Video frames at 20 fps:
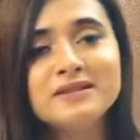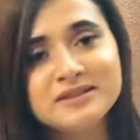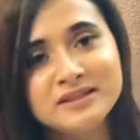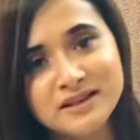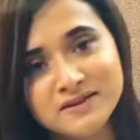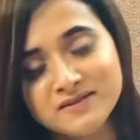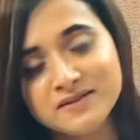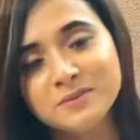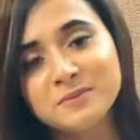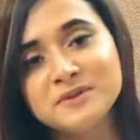
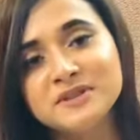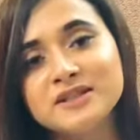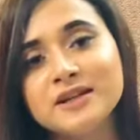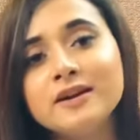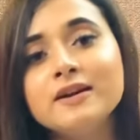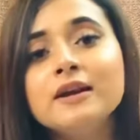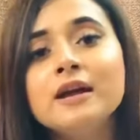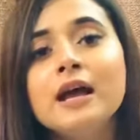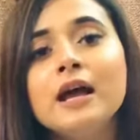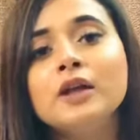শেষ
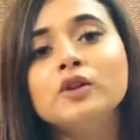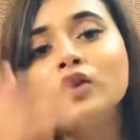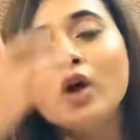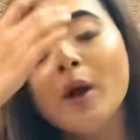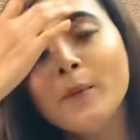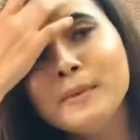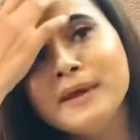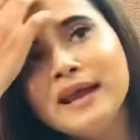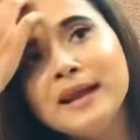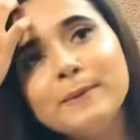সেমিস্টার তো
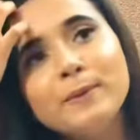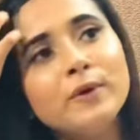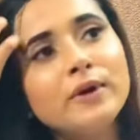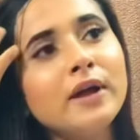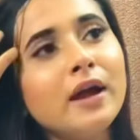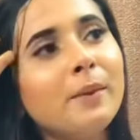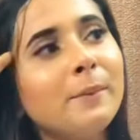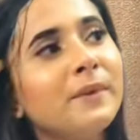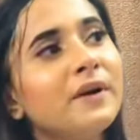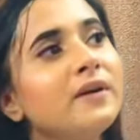আমি এরপরে
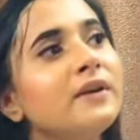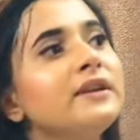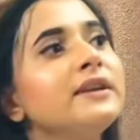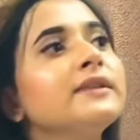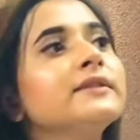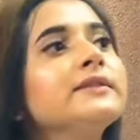আমার